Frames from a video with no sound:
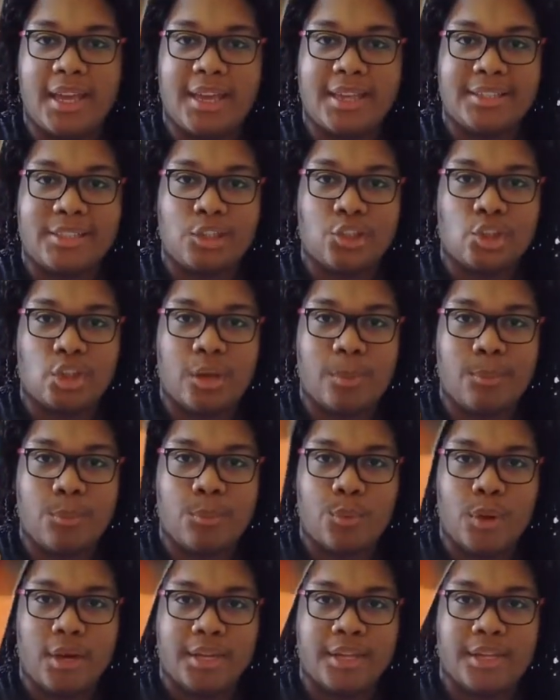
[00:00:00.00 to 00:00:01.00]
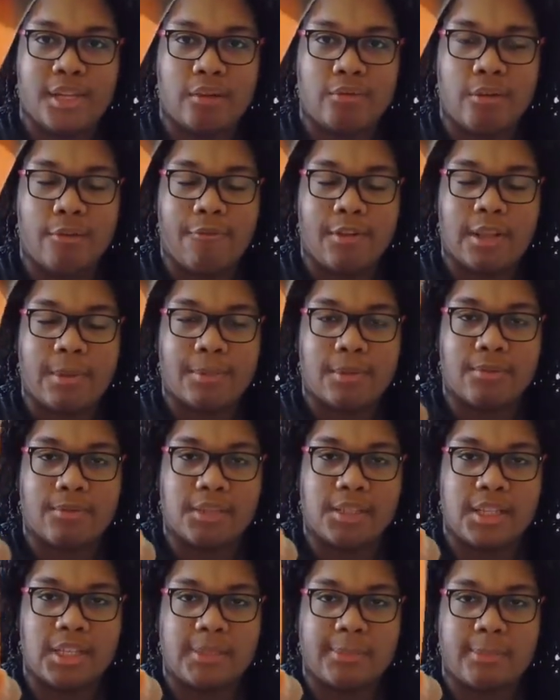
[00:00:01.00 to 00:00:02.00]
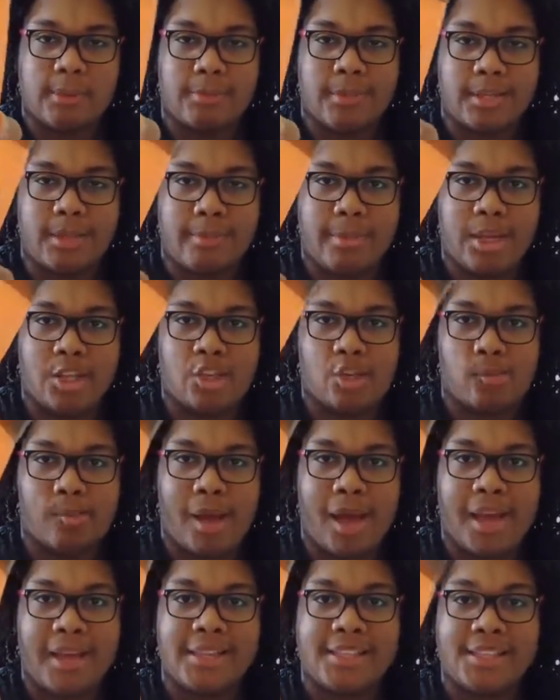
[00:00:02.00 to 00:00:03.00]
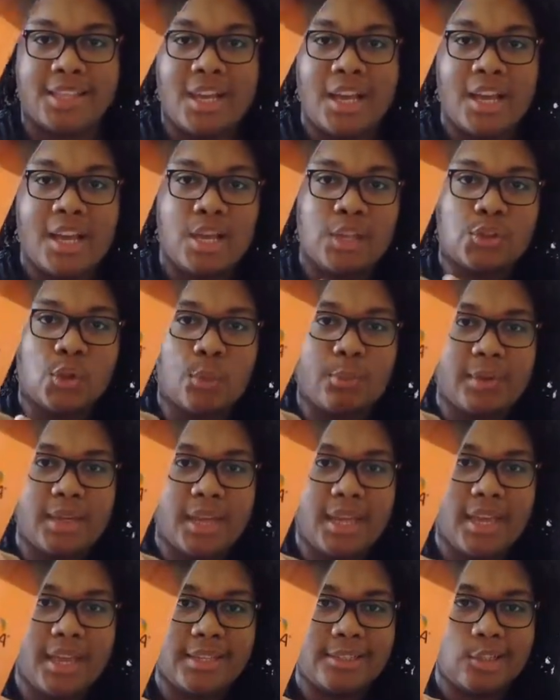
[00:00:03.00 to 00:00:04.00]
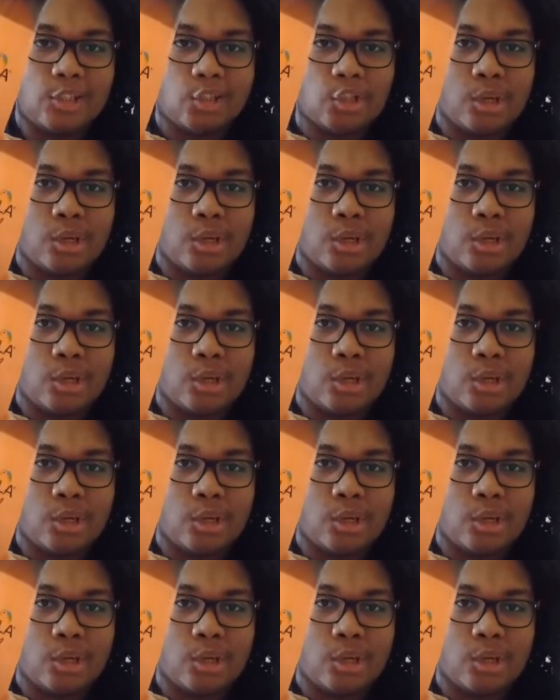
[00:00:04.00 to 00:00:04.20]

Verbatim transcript: esse shampoo aqui. Eu vou falar pra vocês primeiramente mais sobre esse